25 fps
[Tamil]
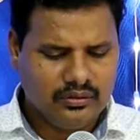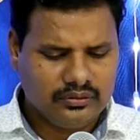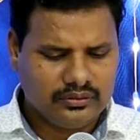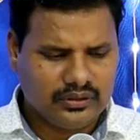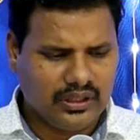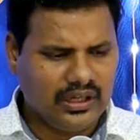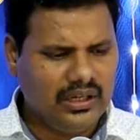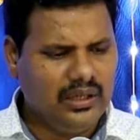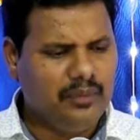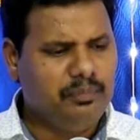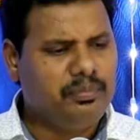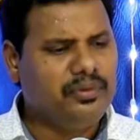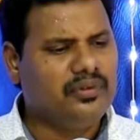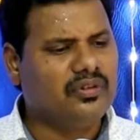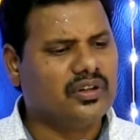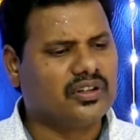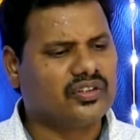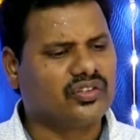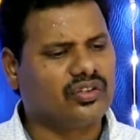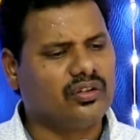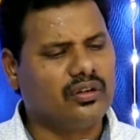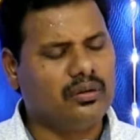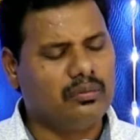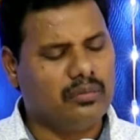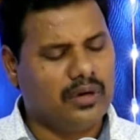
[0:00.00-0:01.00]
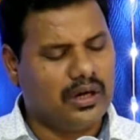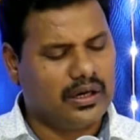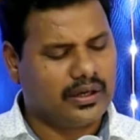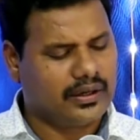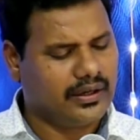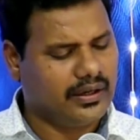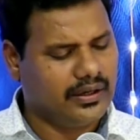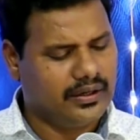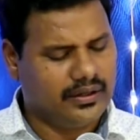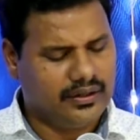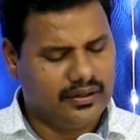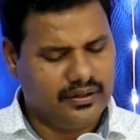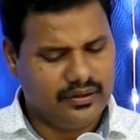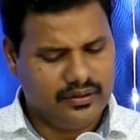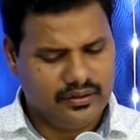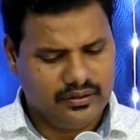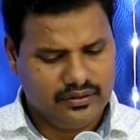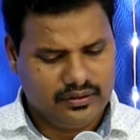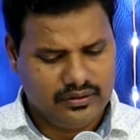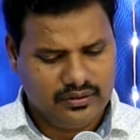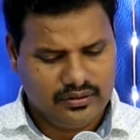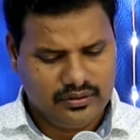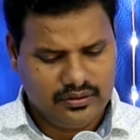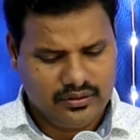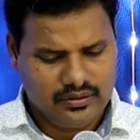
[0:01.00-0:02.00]
தலைப்பு வசனமாக
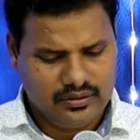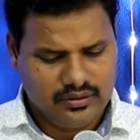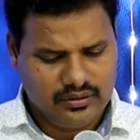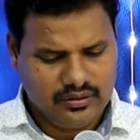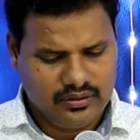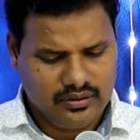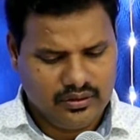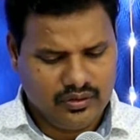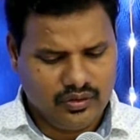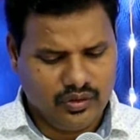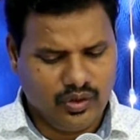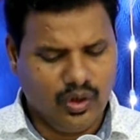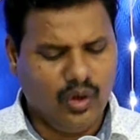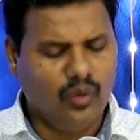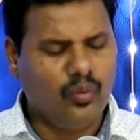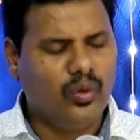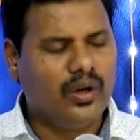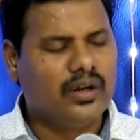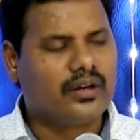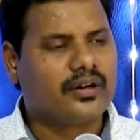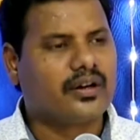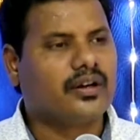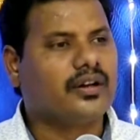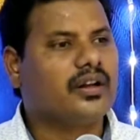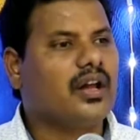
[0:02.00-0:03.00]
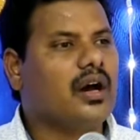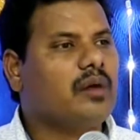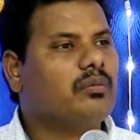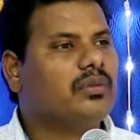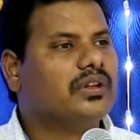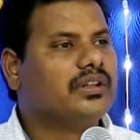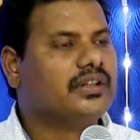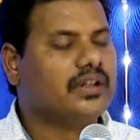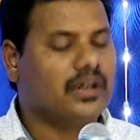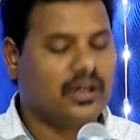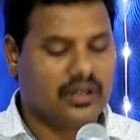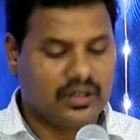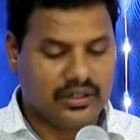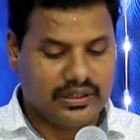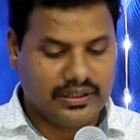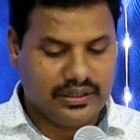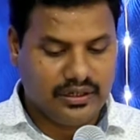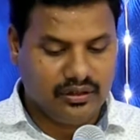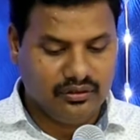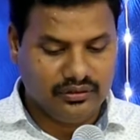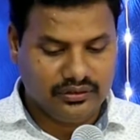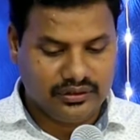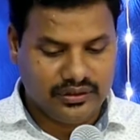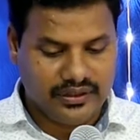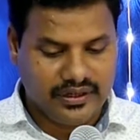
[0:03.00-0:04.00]
யோவேல் ரெண்டாம் அதிகாரம்
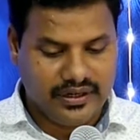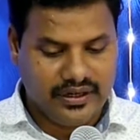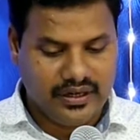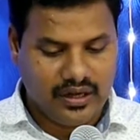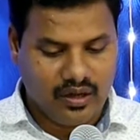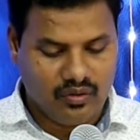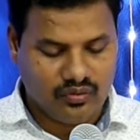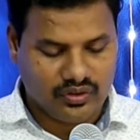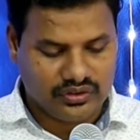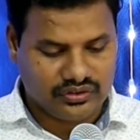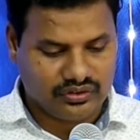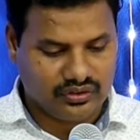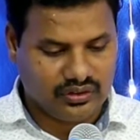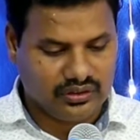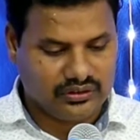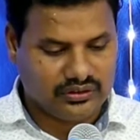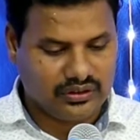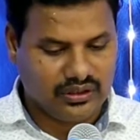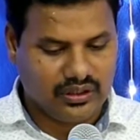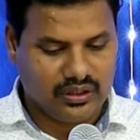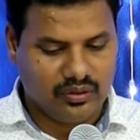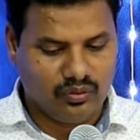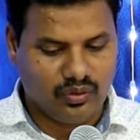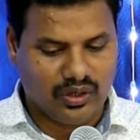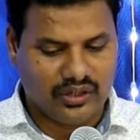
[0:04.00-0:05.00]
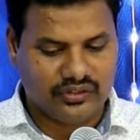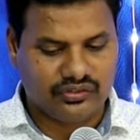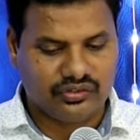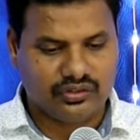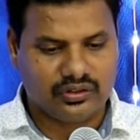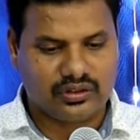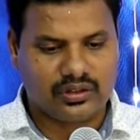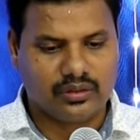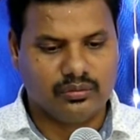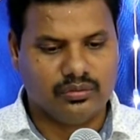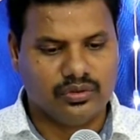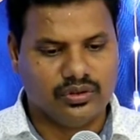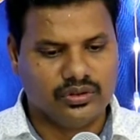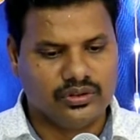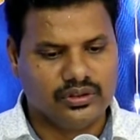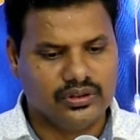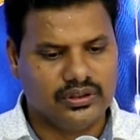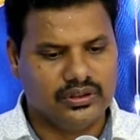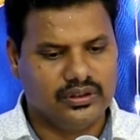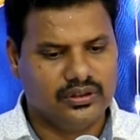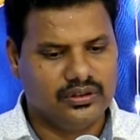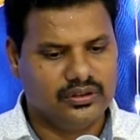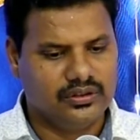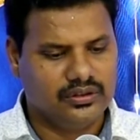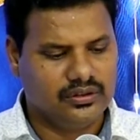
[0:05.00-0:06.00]
இருபத்தி ஏழாம் வசனத்திலே வாசிக்கும் போது
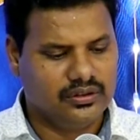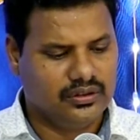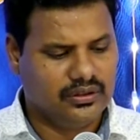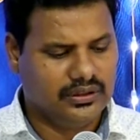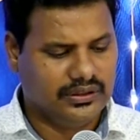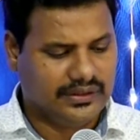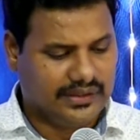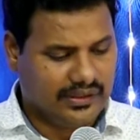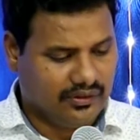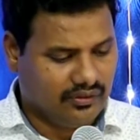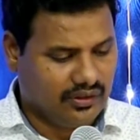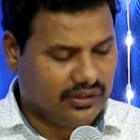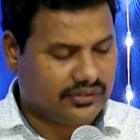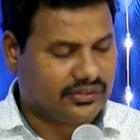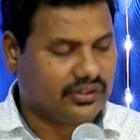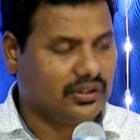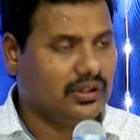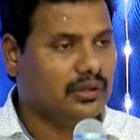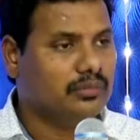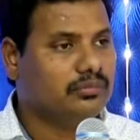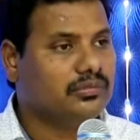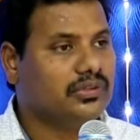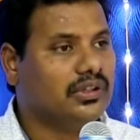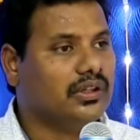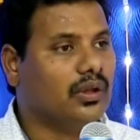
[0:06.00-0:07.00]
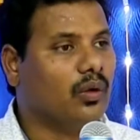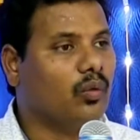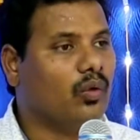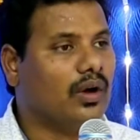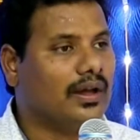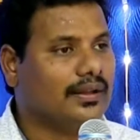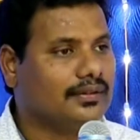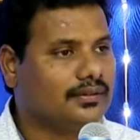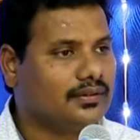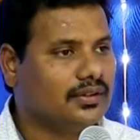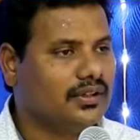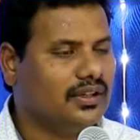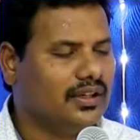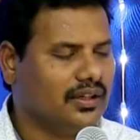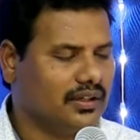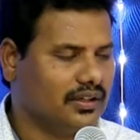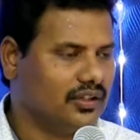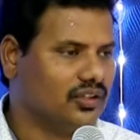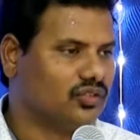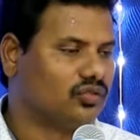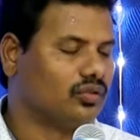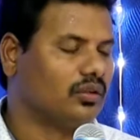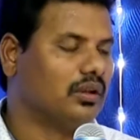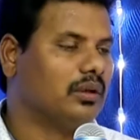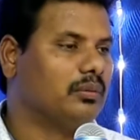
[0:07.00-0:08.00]
இந்த வசனம் இந்த வார்த்தை
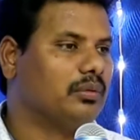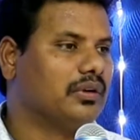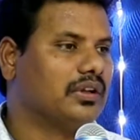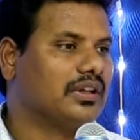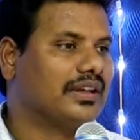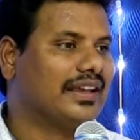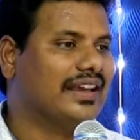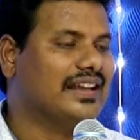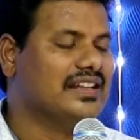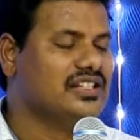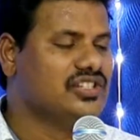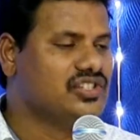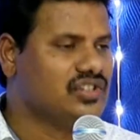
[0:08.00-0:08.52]
அங்கே சொல்லப்படும் என்